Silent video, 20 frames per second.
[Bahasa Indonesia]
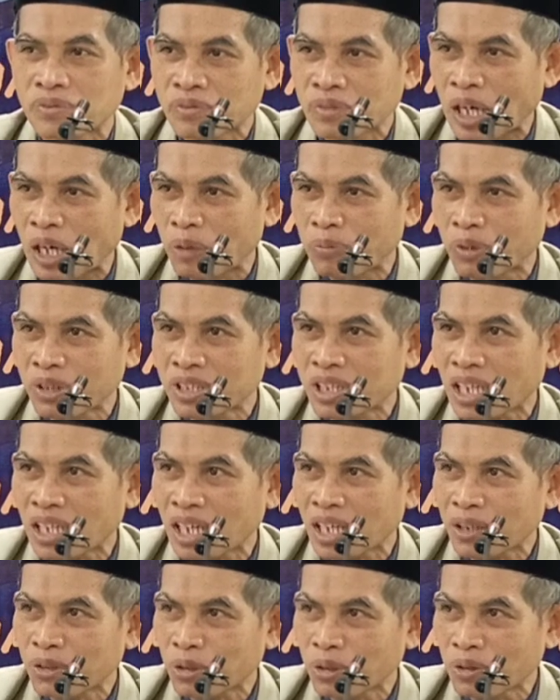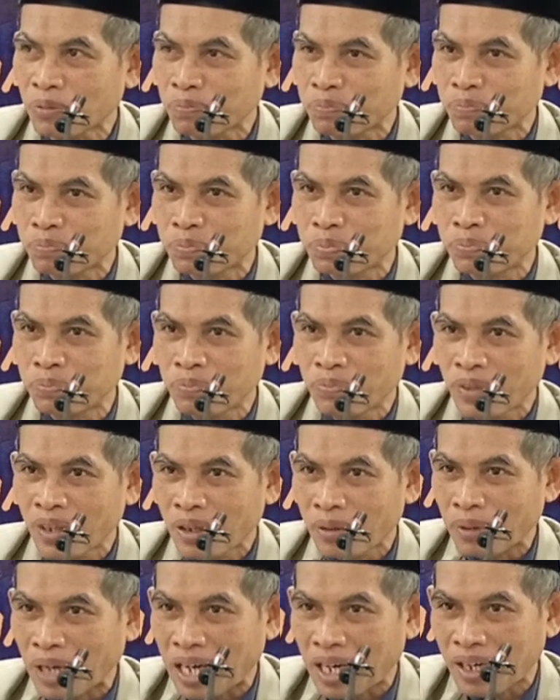Walaupun saya itu
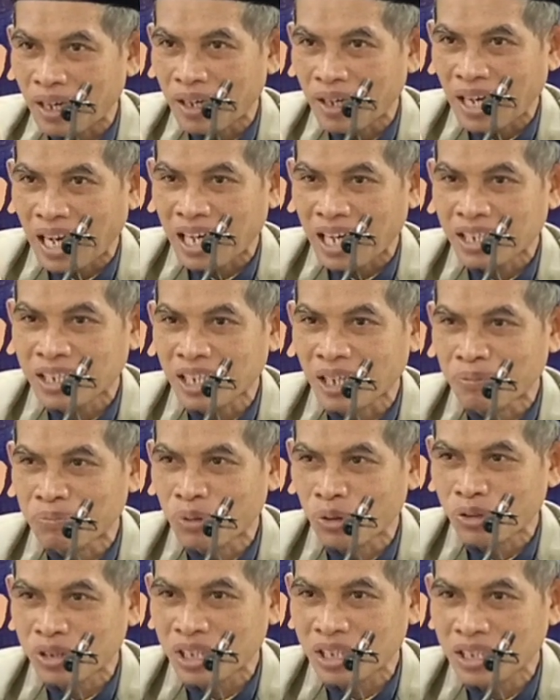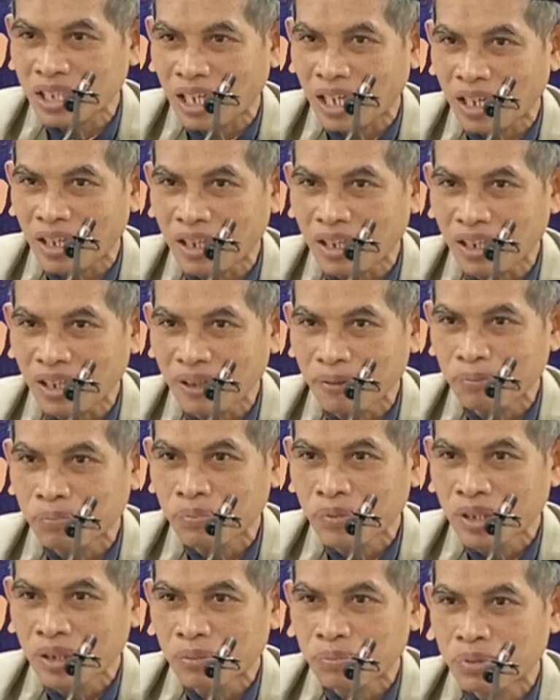ada buktinya,
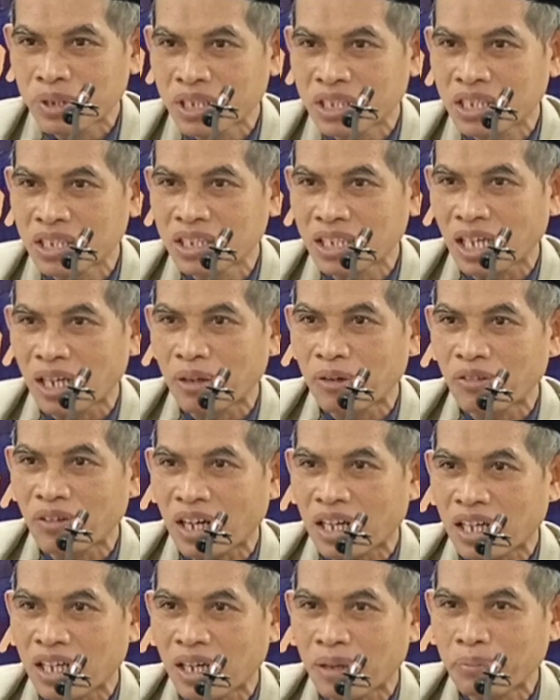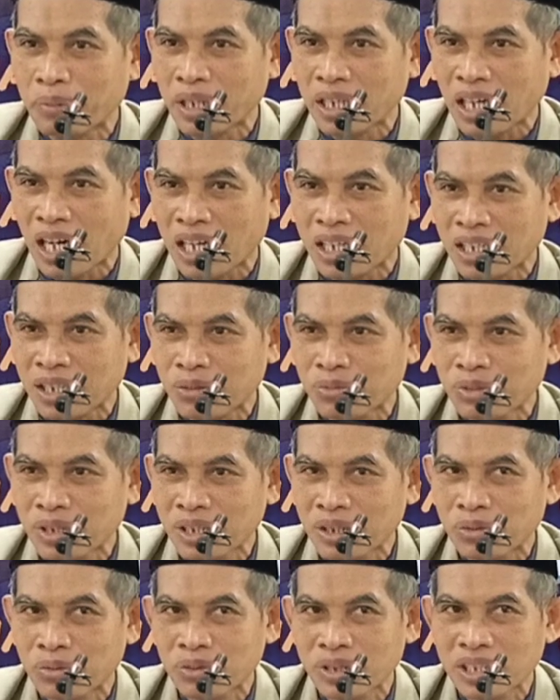bijinya warna merah ke
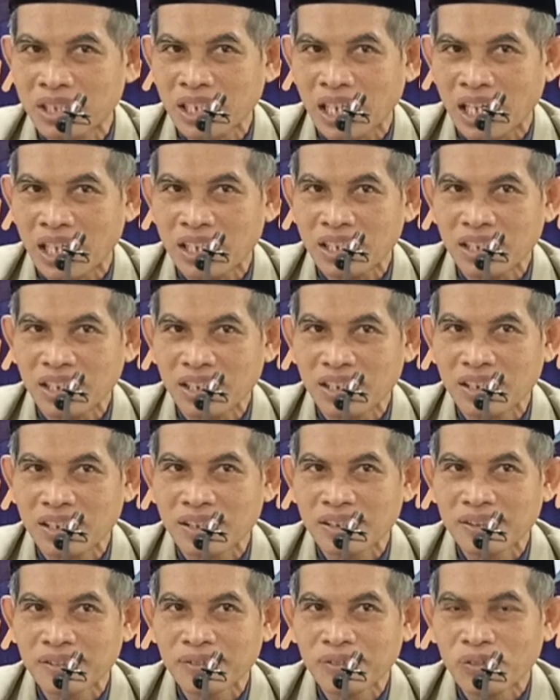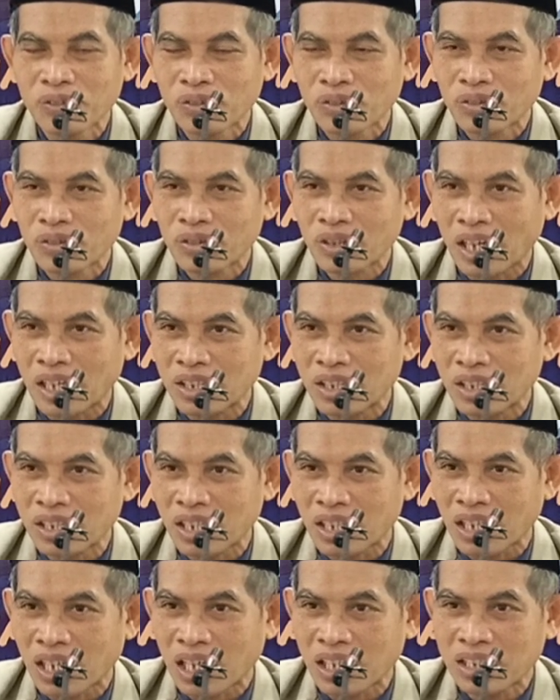kuning-kuningan, nanti
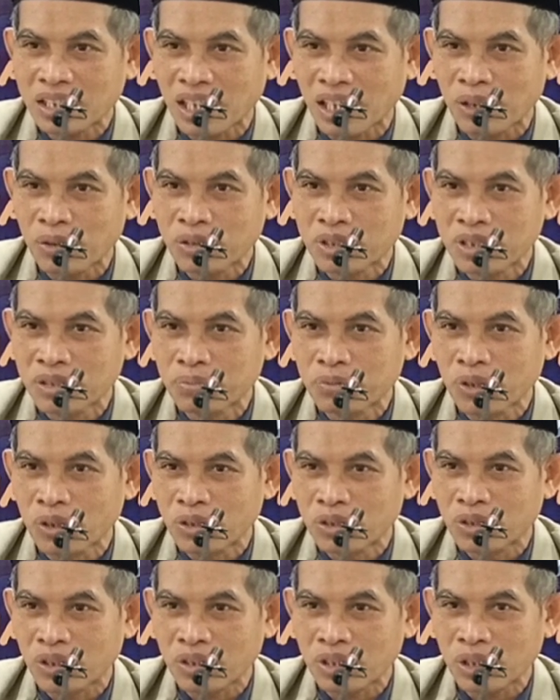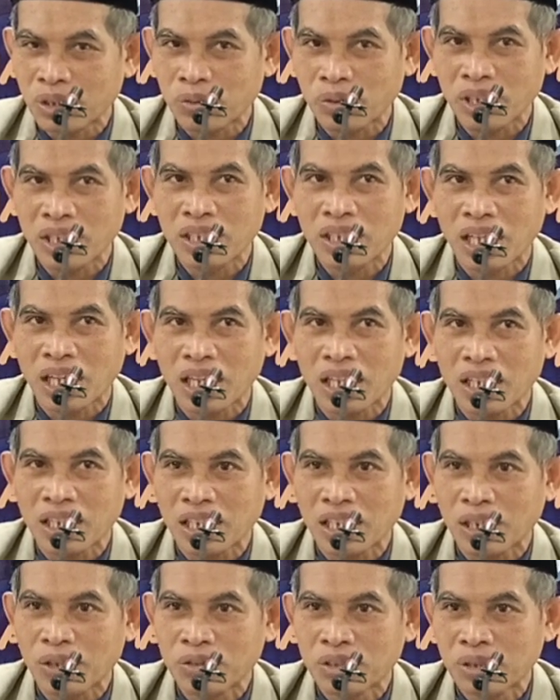keras kalau digodok itu
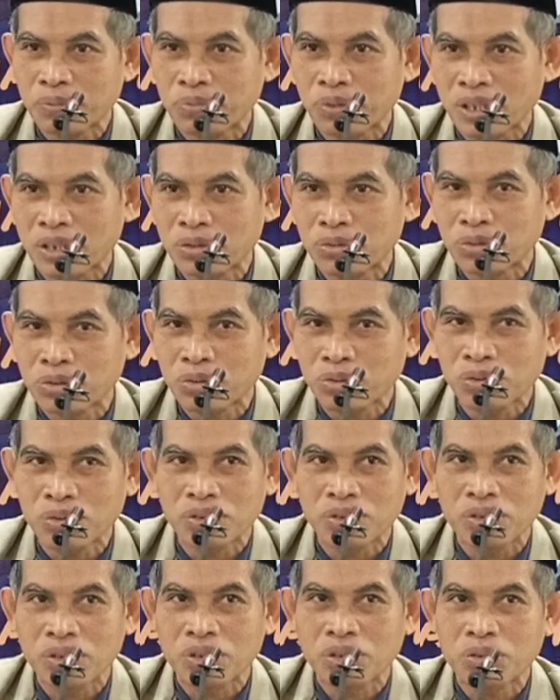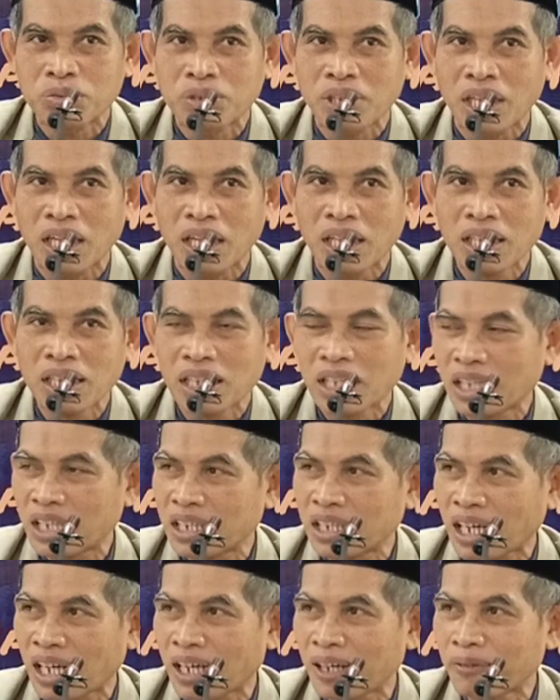enak, kalau dibuat susu ya juga
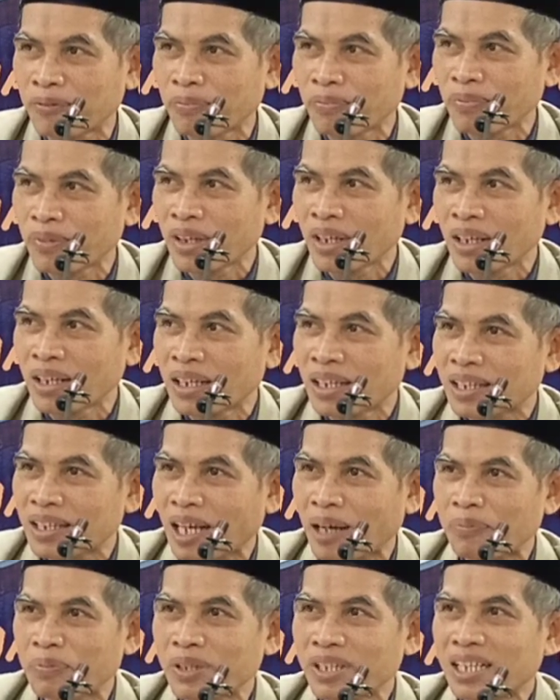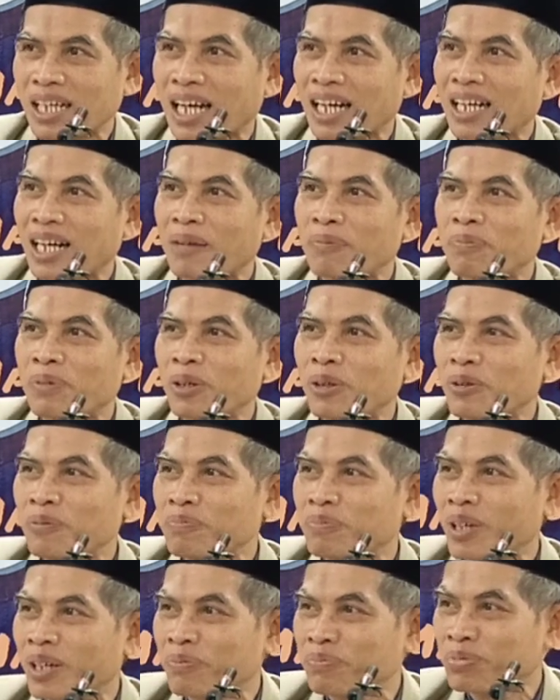enak. Tapi karena
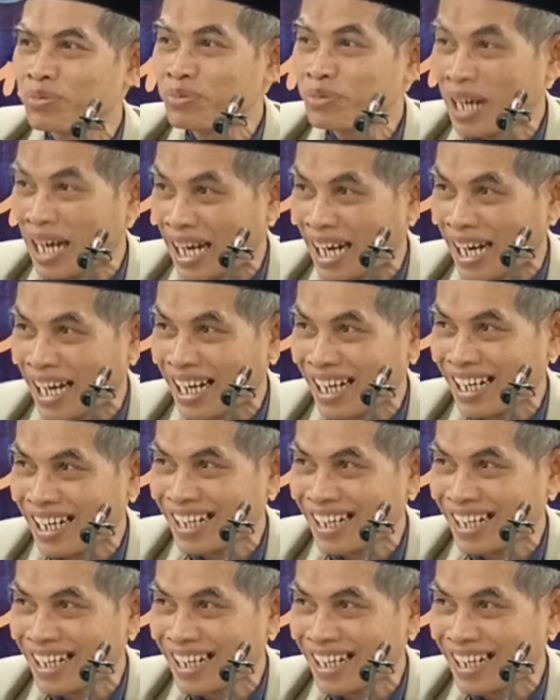belum berbuah